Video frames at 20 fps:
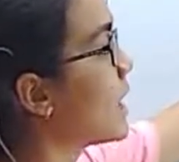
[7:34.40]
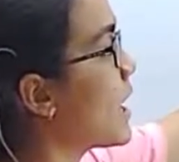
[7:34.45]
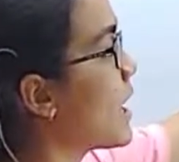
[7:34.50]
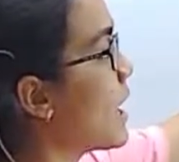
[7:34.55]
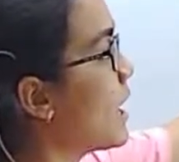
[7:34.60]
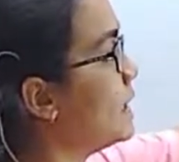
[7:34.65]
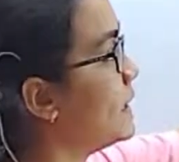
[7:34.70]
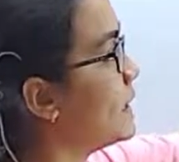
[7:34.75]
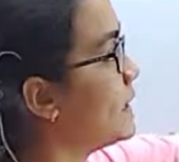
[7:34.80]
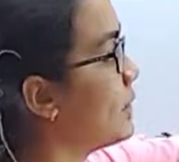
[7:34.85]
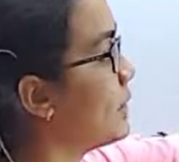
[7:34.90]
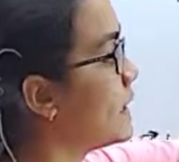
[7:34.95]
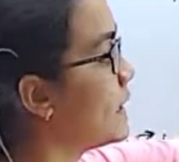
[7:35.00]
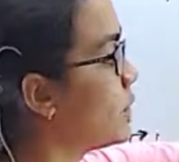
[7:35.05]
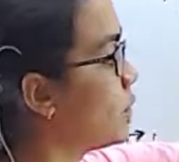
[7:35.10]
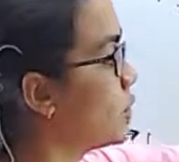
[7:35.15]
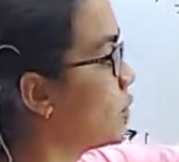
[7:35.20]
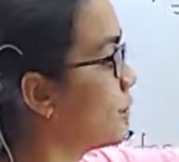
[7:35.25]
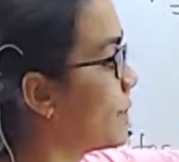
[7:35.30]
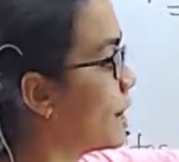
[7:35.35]
अल्टीमेट
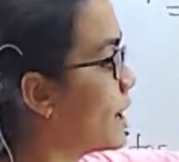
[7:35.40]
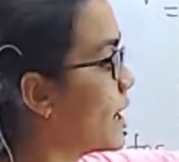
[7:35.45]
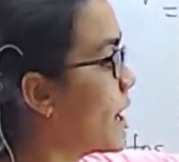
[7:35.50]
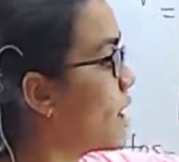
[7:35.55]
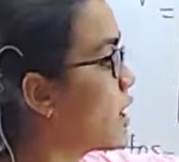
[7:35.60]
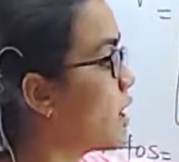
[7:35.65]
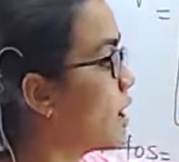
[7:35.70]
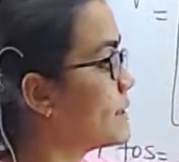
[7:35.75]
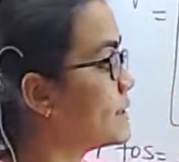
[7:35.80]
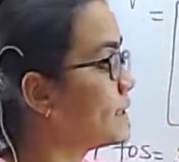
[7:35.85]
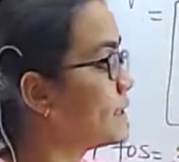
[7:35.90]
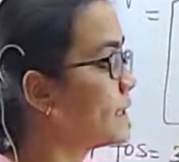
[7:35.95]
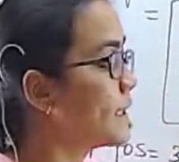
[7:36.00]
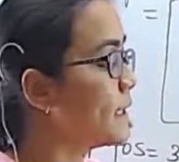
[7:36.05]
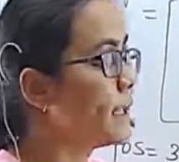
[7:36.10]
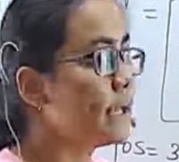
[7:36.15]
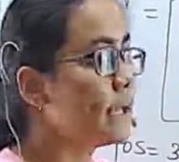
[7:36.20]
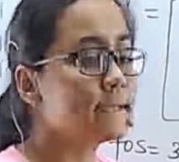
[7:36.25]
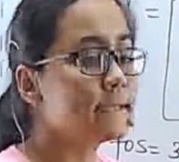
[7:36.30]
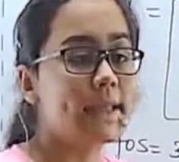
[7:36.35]
लोड पढ़ा और इसी
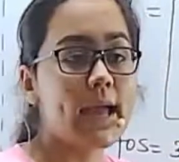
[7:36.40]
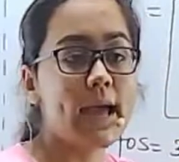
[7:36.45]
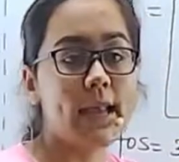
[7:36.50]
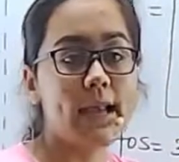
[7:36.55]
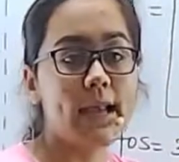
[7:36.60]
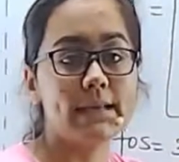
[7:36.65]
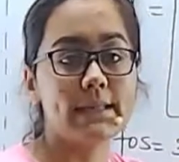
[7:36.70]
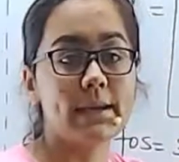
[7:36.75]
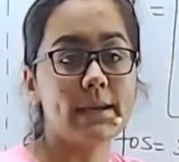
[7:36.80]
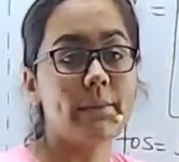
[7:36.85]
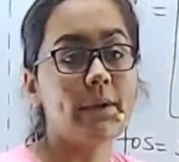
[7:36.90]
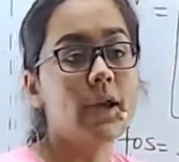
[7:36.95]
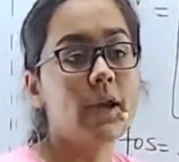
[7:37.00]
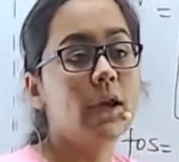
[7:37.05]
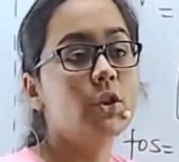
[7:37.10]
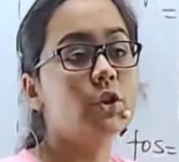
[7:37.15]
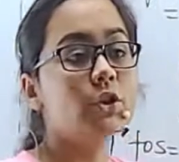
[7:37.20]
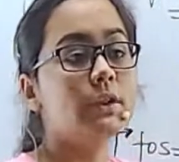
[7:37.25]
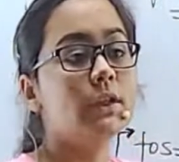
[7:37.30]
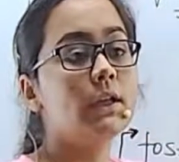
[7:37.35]
तरीके से एल एस एम
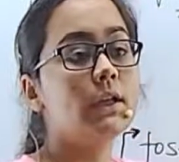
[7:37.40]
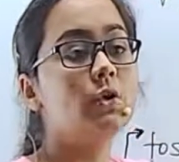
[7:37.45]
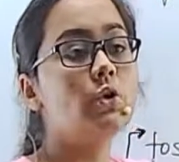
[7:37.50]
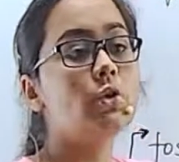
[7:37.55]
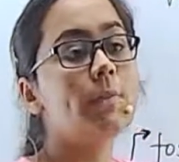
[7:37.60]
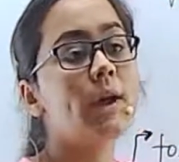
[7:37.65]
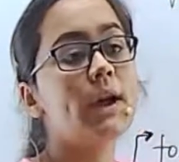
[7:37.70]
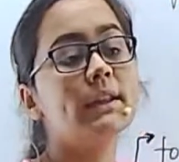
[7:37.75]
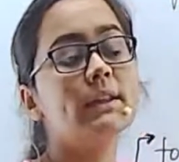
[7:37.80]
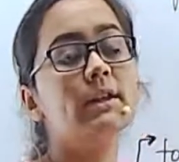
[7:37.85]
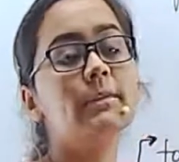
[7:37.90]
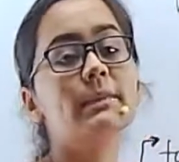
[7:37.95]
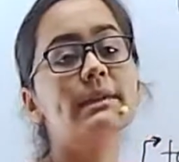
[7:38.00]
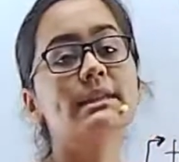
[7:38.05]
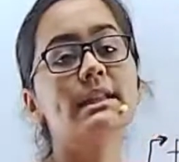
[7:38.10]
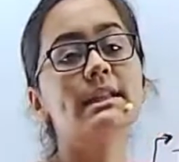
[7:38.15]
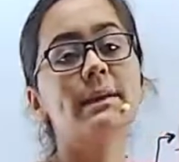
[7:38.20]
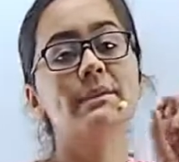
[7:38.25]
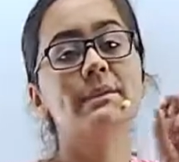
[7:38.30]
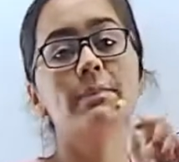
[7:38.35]
तो तीनों मेथड में
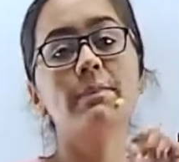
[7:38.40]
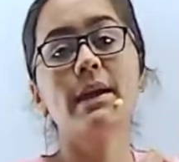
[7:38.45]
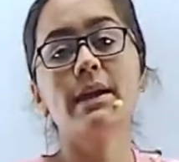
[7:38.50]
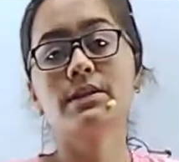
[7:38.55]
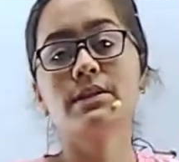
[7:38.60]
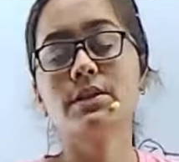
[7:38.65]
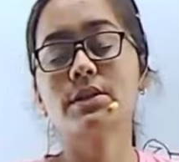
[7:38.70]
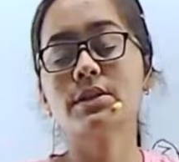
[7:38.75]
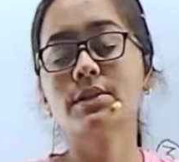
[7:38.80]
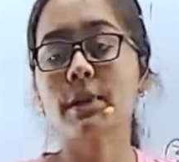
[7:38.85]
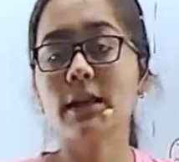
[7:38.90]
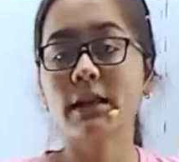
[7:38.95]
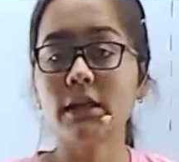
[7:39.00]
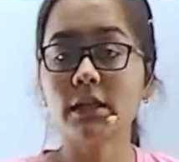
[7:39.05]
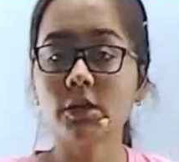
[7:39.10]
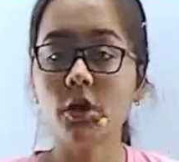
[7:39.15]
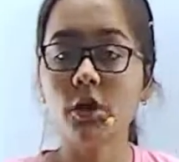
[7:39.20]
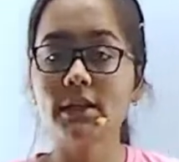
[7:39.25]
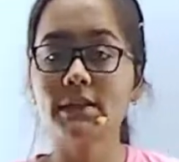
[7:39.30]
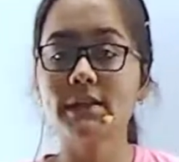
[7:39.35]
सबसे बेस्टेस्ट
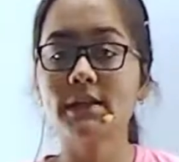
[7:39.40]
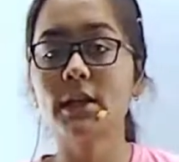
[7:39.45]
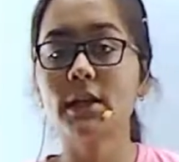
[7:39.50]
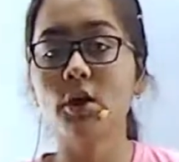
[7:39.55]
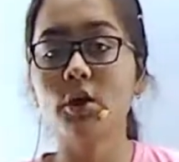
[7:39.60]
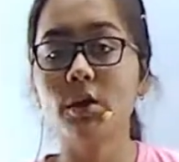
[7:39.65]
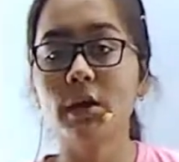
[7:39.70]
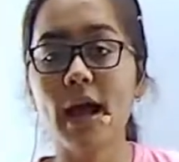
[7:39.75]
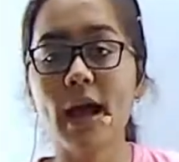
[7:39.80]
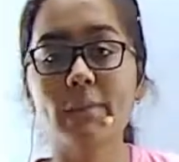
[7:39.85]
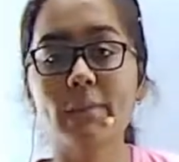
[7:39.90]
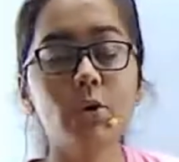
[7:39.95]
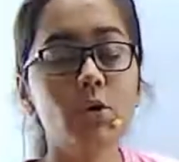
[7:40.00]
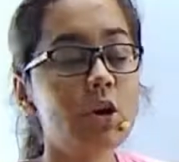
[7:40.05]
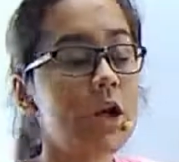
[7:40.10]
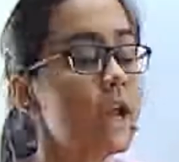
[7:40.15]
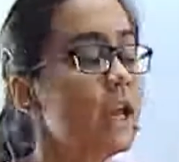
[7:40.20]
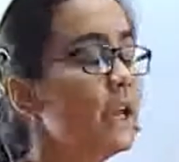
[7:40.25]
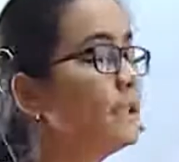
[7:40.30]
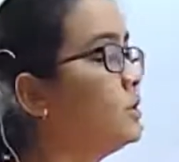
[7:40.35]
मेथड कौन सी कहोगे आप लोग
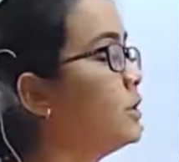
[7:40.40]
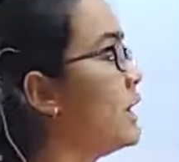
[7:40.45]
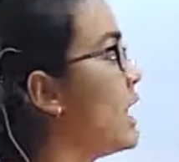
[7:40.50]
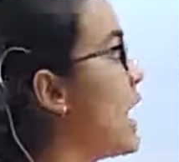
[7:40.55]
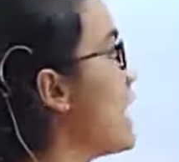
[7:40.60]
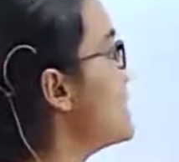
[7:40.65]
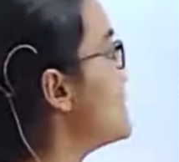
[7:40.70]
तो यहाँ से